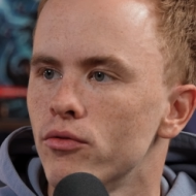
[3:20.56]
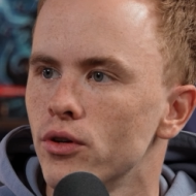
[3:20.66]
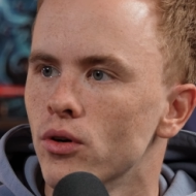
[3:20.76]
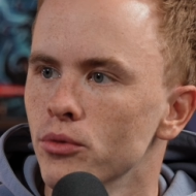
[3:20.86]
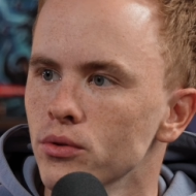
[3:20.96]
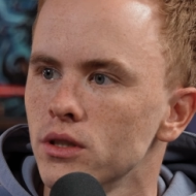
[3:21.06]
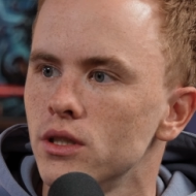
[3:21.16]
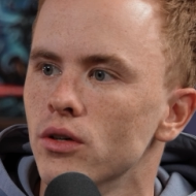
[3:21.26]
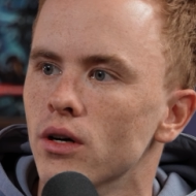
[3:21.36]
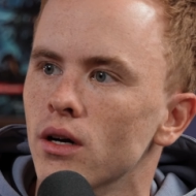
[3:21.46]
auf die Community
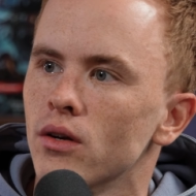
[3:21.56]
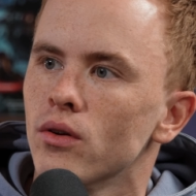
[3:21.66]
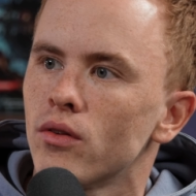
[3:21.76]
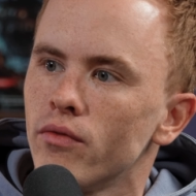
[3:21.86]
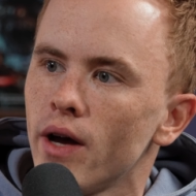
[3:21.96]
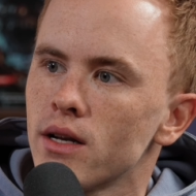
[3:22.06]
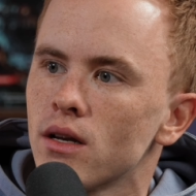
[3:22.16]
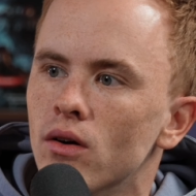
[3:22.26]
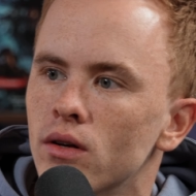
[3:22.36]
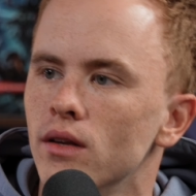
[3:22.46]
hören und so
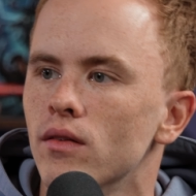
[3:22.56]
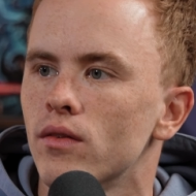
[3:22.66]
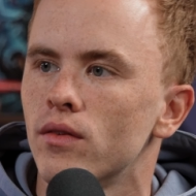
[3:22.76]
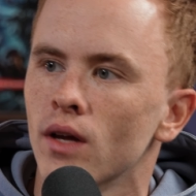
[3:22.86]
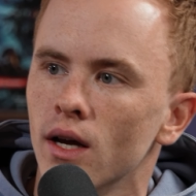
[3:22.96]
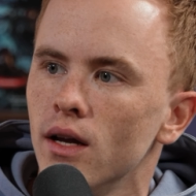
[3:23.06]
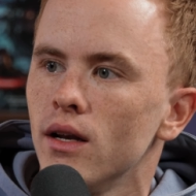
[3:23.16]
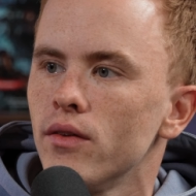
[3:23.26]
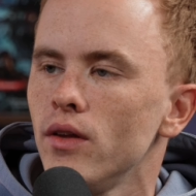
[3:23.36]
weiter und dieses, das